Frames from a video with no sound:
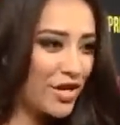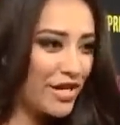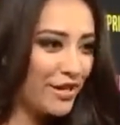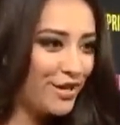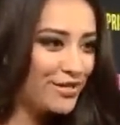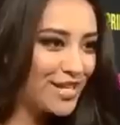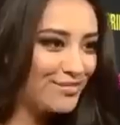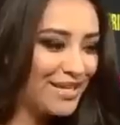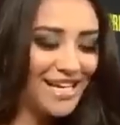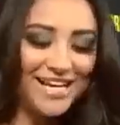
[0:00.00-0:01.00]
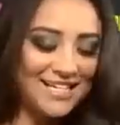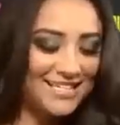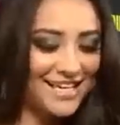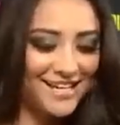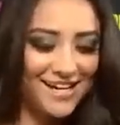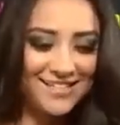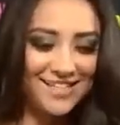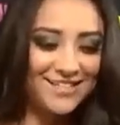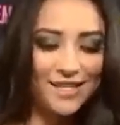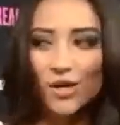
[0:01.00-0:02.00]
porque eu acho que o meu futuro é
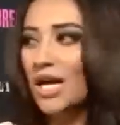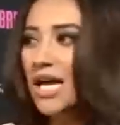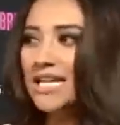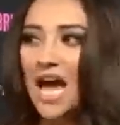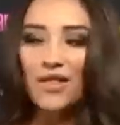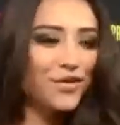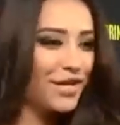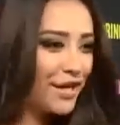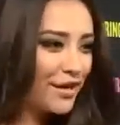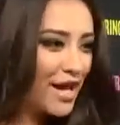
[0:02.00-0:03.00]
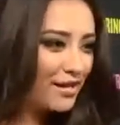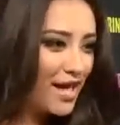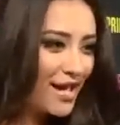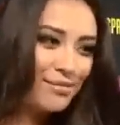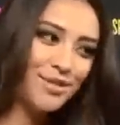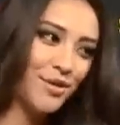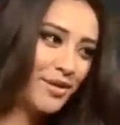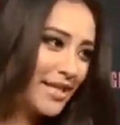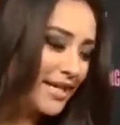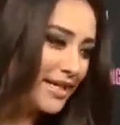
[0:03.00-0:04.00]
vender miçanga mesmo na praia, para todo
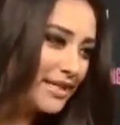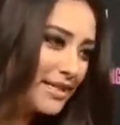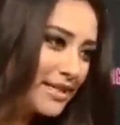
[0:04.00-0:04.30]
mundo comprar.